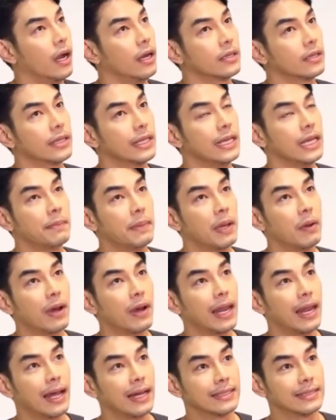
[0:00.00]
ตีไปวัน
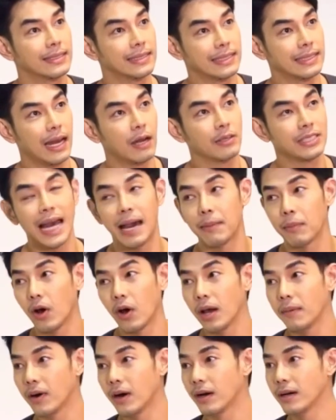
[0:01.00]
ละเอา
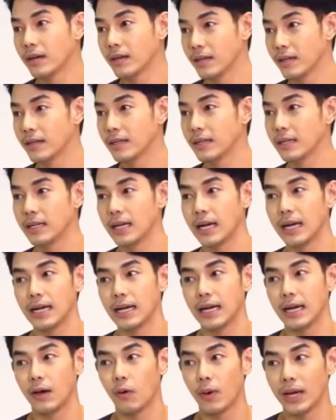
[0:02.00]
300พอ
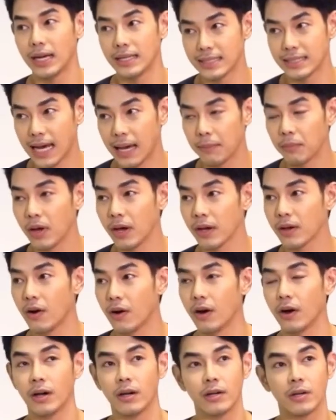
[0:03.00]
วันละสามร้อย300กล่อง
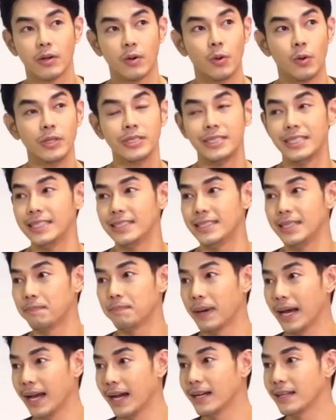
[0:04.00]
คูณ40ไป
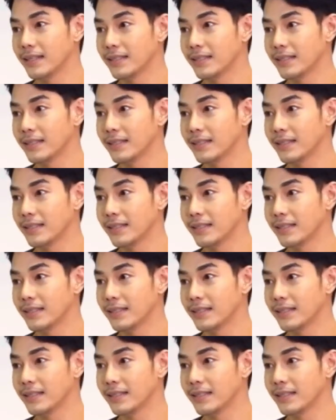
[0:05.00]
อ่ะ